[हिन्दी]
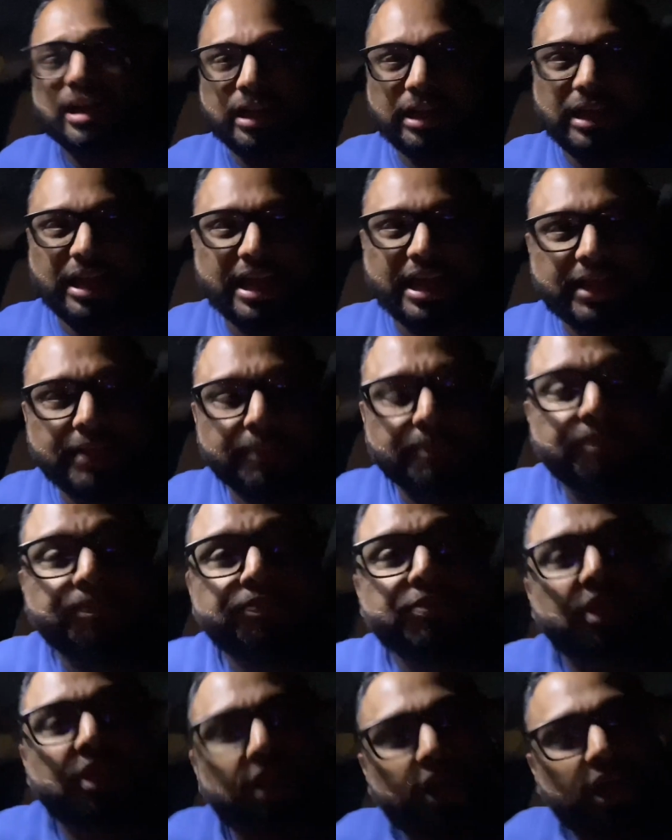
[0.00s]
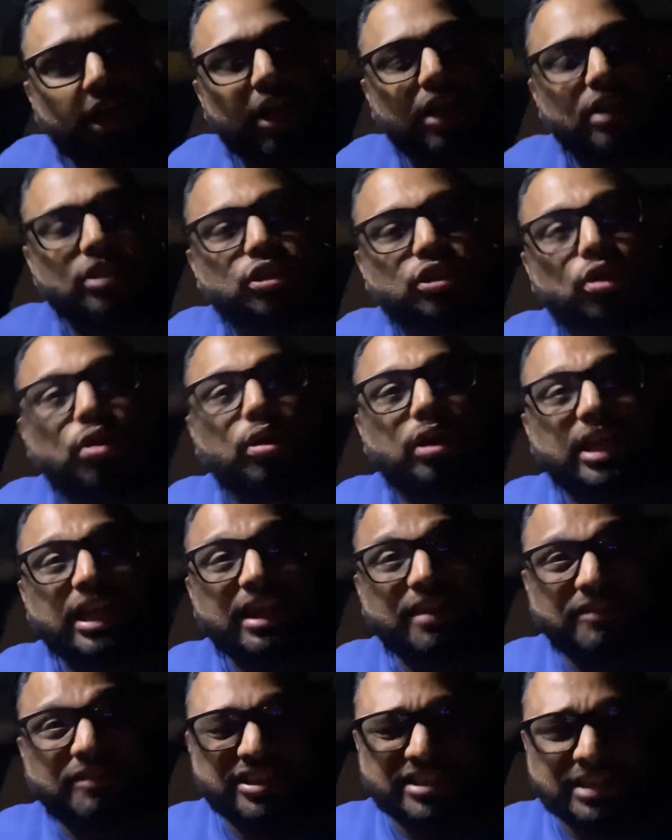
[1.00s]
लाइक जो
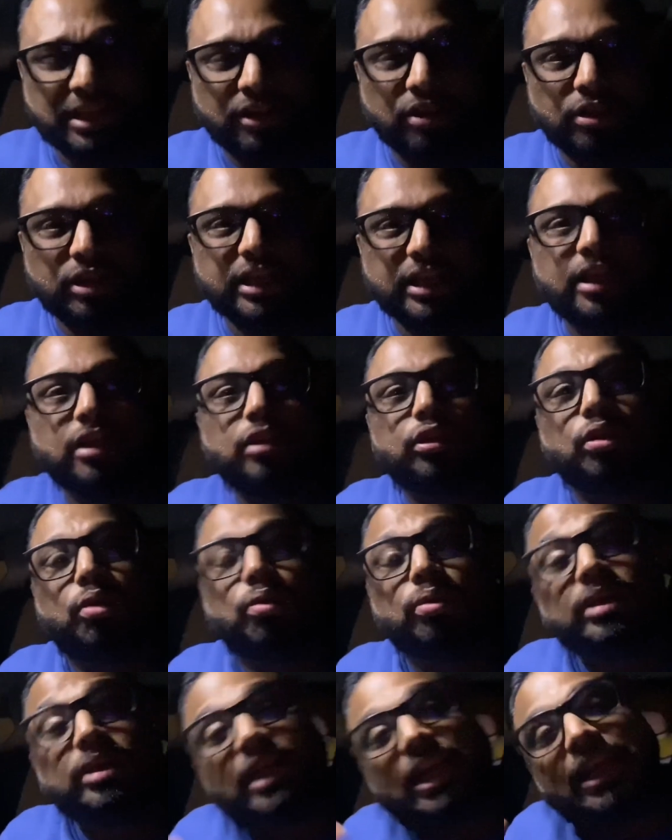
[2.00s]
ई वीज़ा के लिए तो उनके